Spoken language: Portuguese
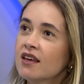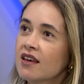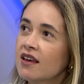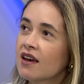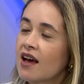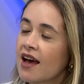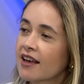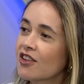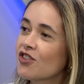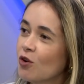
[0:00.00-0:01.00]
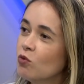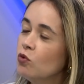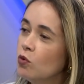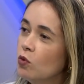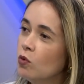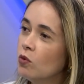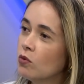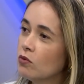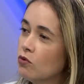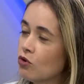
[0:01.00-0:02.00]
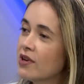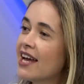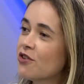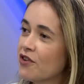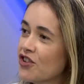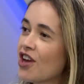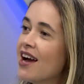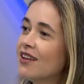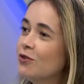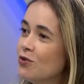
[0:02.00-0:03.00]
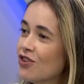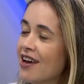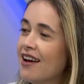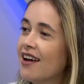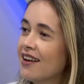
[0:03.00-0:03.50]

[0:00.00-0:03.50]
É, a questão do, dos lugares fechados, a